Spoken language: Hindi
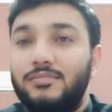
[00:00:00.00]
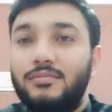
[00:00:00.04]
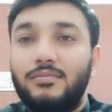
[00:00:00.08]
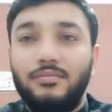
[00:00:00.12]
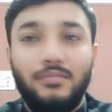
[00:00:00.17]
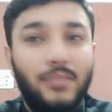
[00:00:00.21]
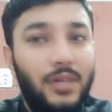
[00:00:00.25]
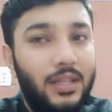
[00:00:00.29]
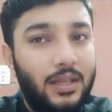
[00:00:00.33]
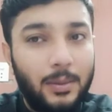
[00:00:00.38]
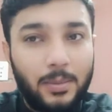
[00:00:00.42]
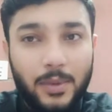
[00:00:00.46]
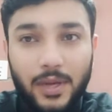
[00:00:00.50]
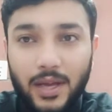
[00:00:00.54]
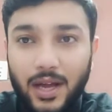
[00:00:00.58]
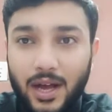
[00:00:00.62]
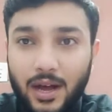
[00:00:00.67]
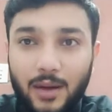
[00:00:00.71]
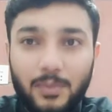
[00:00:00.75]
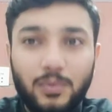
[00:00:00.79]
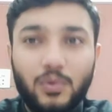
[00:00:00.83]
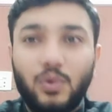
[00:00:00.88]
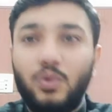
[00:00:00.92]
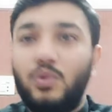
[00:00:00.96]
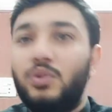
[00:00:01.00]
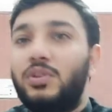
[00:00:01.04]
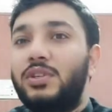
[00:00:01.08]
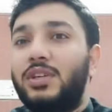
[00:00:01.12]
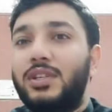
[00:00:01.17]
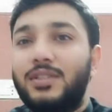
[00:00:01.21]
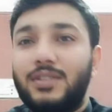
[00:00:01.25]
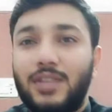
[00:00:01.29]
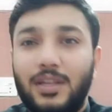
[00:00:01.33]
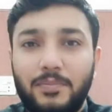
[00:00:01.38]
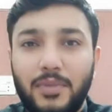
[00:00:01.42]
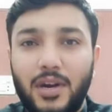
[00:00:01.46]
मतलब कि आपको उनके
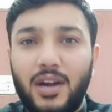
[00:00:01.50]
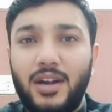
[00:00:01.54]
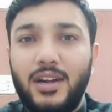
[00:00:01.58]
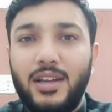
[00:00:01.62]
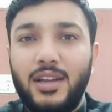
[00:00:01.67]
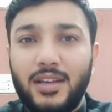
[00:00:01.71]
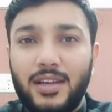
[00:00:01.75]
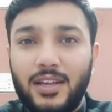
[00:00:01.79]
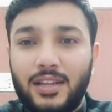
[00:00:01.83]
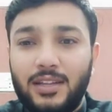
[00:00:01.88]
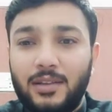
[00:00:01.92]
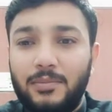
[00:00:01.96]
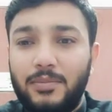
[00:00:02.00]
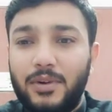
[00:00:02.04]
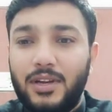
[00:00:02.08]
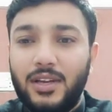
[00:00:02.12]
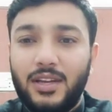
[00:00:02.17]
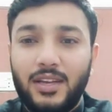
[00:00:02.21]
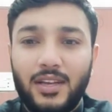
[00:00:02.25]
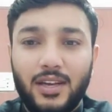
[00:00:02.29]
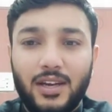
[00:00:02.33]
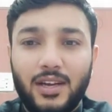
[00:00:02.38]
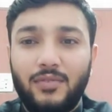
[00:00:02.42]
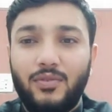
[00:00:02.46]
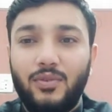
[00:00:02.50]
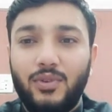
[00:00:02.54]
साथ पार्टी करनी पड़ेगी अगर